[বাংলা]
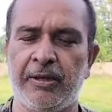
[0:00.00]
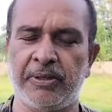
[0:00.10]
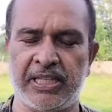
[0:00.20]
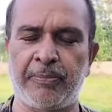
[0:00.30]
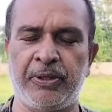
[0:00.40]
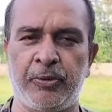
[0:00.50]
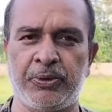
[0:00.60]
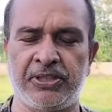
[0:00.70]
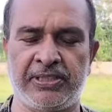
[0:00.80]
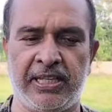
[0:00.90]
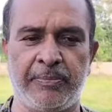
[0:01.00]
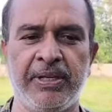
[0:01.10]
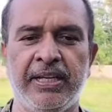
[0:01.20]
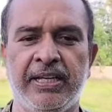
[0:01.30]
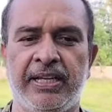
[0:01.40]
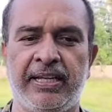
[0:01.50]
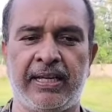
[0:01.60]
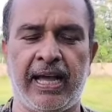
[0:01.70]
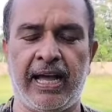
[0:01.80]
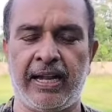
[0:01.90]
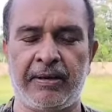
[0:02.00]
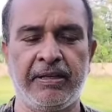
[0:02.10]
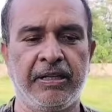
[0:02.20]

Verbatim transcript: এবং দাফনে উপস্থিত ছিলাম আর